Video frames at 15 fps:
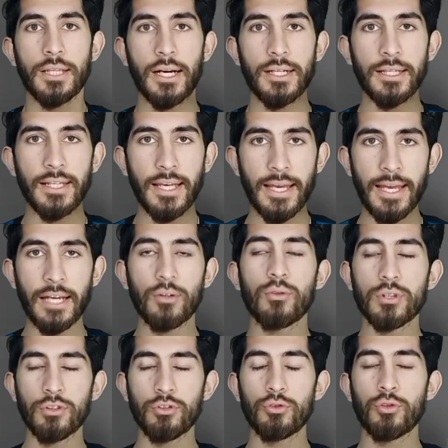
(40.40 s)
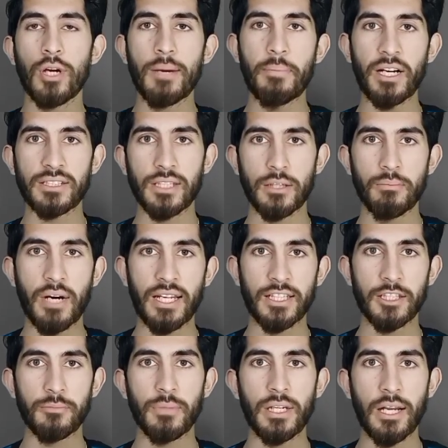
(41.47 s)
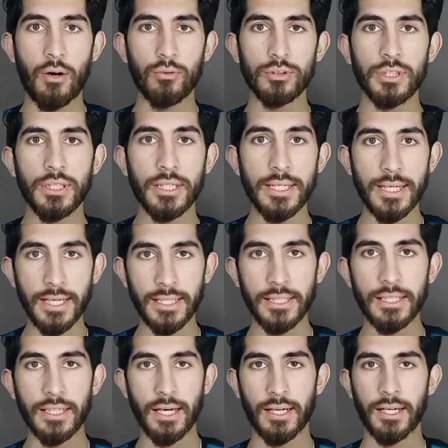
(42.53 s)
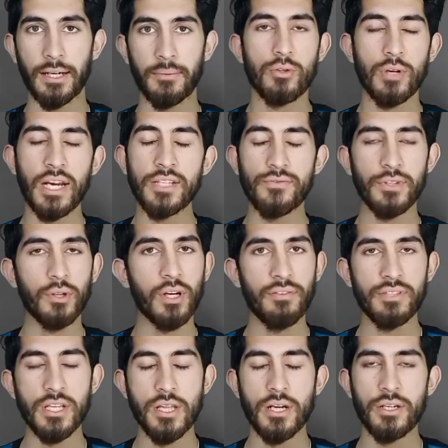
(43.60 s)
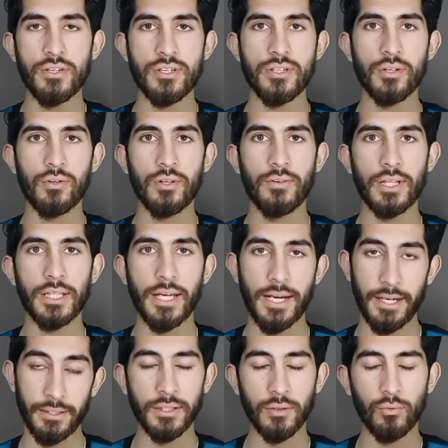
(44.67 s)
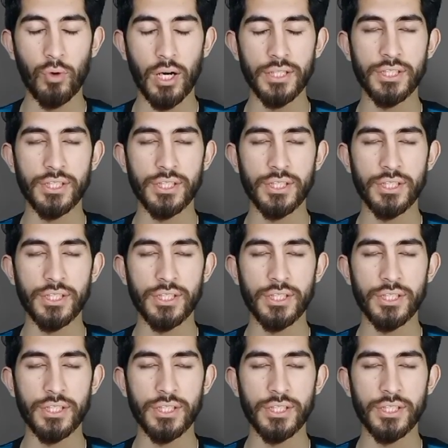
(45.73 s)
30 ए को क्यों जो है पाकिस्तानी मार्केट में लॉन्च नहीं किया गया तो क्या इस वीडियो काफ़ी ज़्यादा इंटरेस्टिंग होने वाली है एंड तक